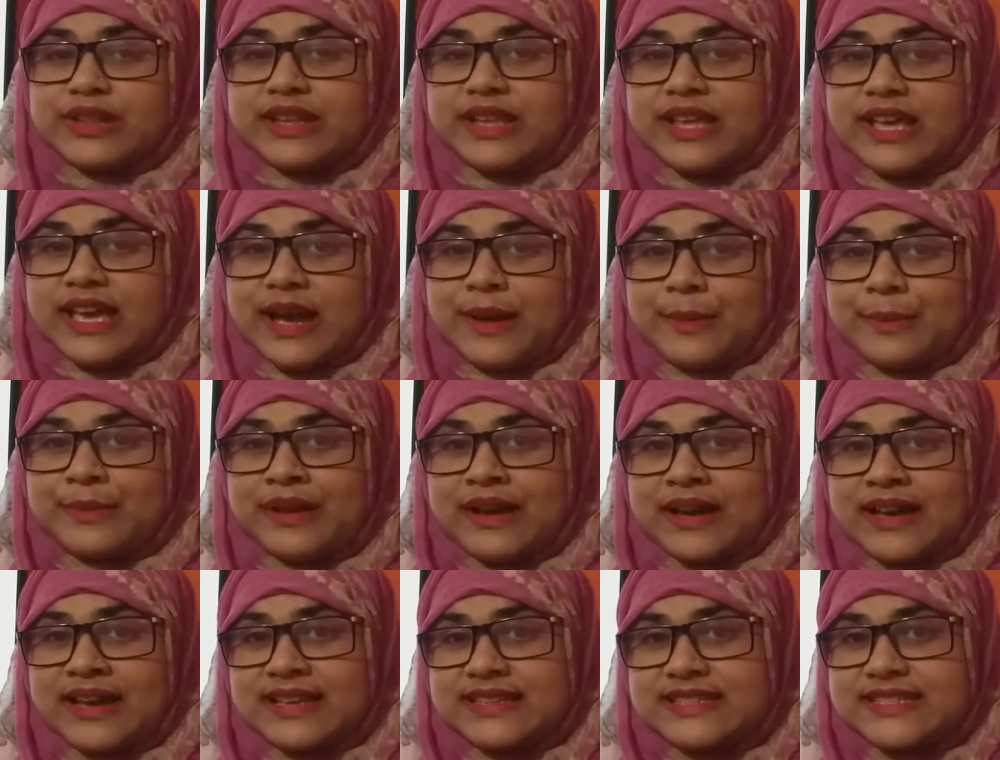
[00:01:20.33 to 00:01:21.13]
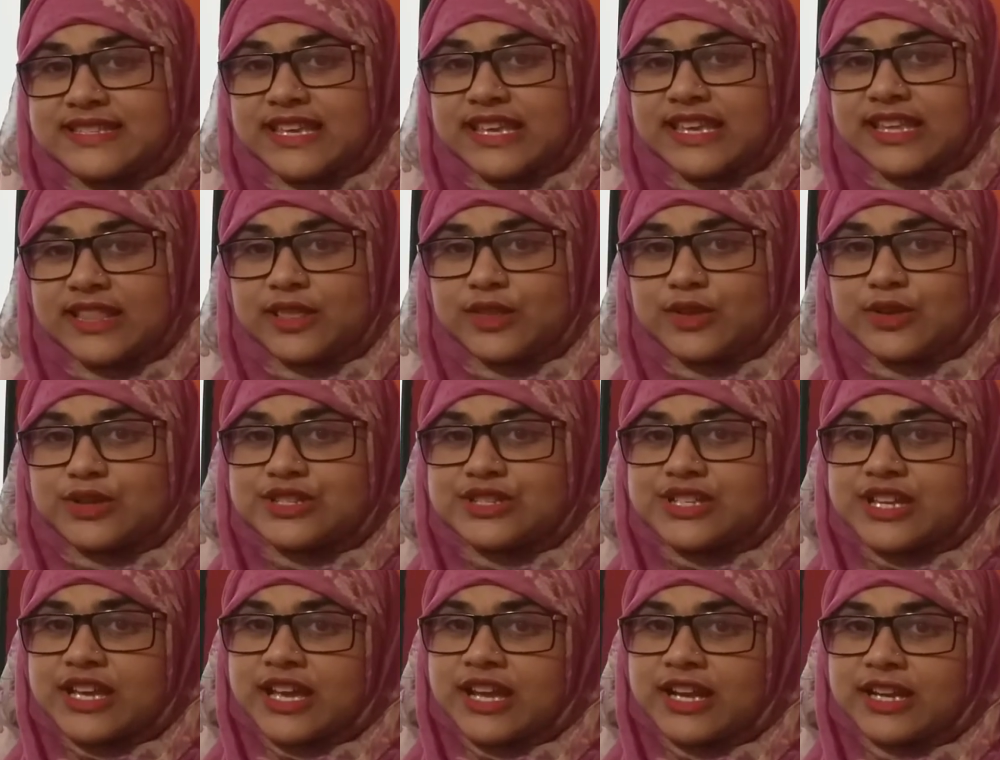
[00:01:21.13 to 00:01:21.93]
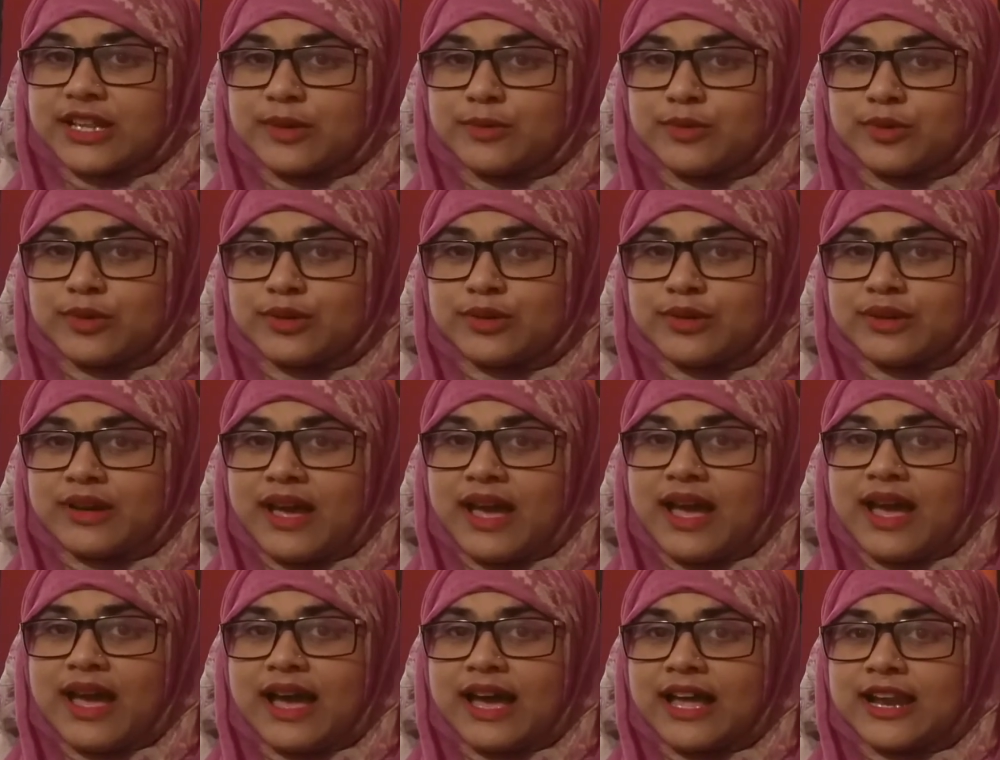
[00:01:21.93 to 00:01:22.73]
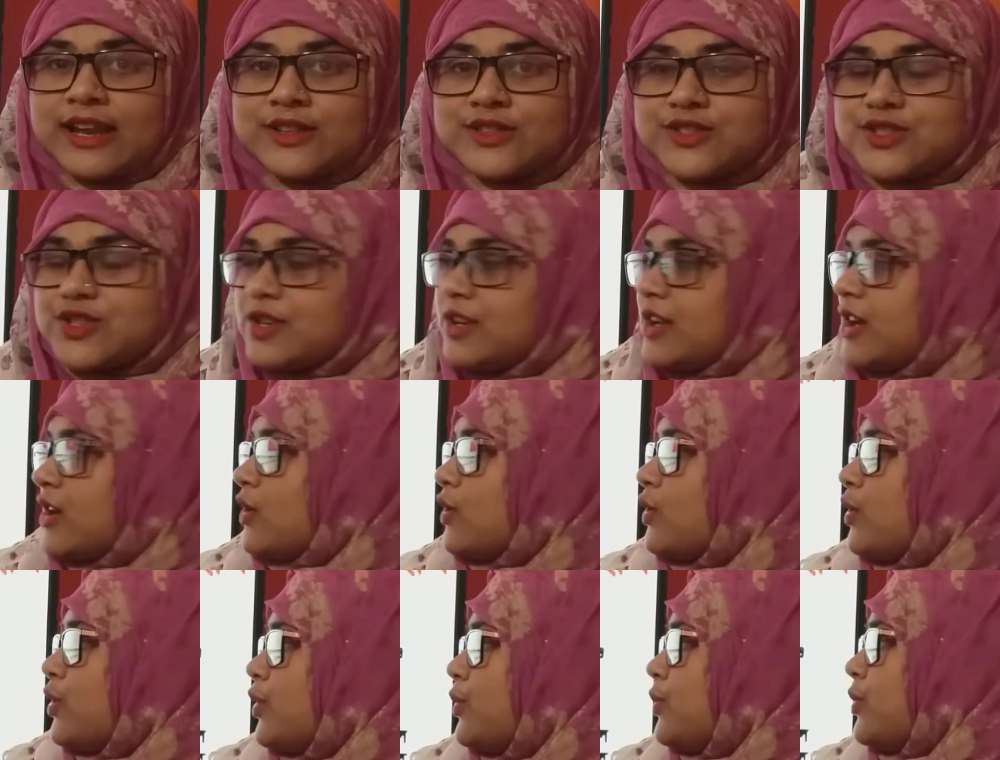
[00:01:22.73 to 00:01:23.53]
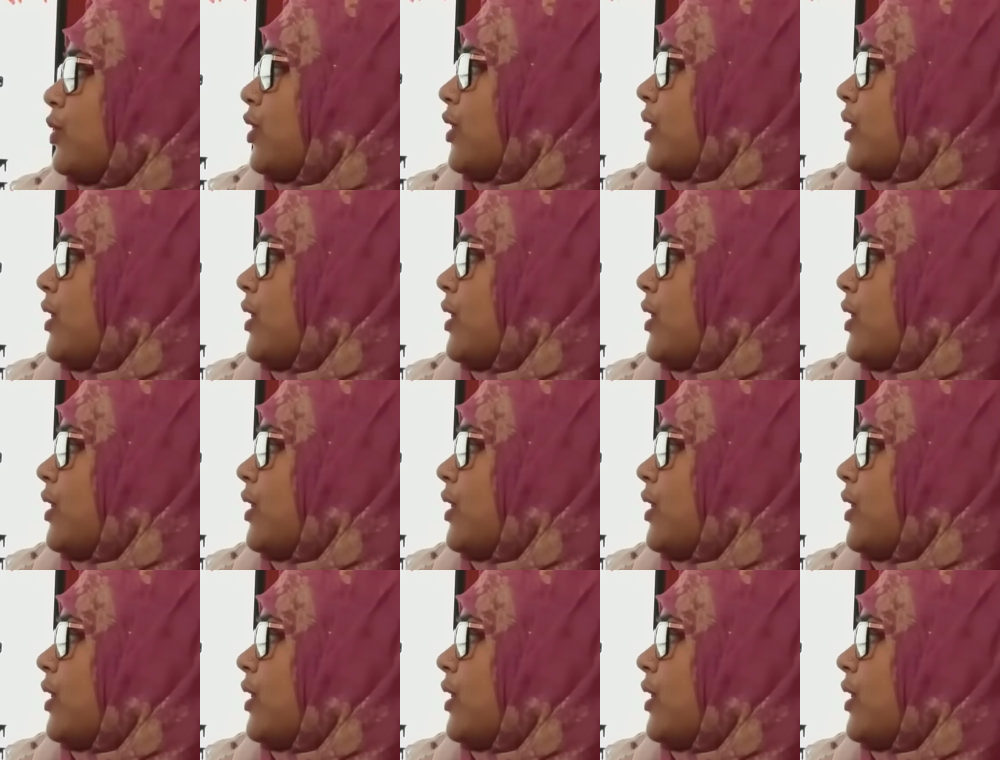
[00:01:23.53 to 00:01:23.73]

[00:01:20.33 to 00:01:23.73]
নিয়ে আমরা আজ কিন্তু শিক্ষার্থী বন্ধুরা আলোচনা করব